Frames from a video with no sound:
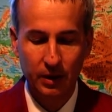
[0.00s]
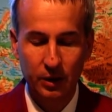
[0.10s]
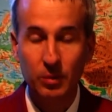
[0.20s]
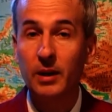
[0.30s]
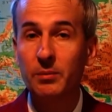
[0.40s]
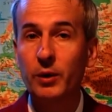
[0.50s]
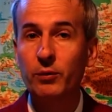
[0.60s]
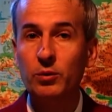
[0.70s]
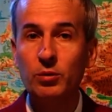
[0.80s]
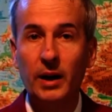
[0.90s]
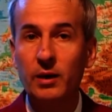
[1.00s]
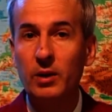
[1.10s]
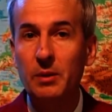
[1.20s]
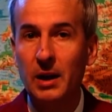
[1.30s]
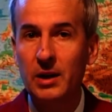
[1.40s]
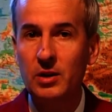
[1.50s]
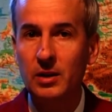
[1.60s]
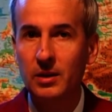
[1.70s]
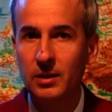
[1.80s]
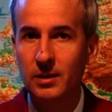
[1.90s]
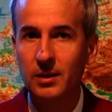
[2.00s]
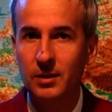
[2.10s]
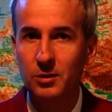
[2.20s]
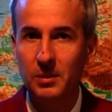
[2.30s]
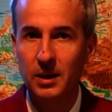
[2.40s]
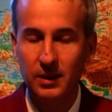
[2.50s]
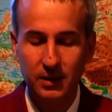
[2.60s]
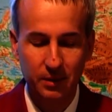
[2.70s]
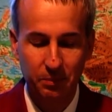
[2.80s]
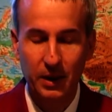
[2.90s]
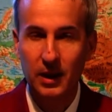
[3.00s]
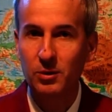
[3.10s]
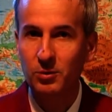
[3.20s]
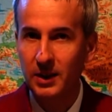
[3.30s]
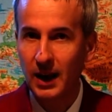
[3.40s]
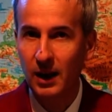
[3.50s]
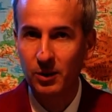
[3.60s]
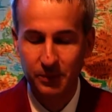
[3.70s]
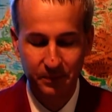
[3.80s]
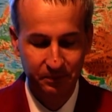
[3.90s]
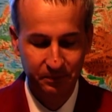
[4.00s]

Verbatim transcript: Insomma, per fortuna ecco, le immagini eh, insomma, eh, parlano chiaro,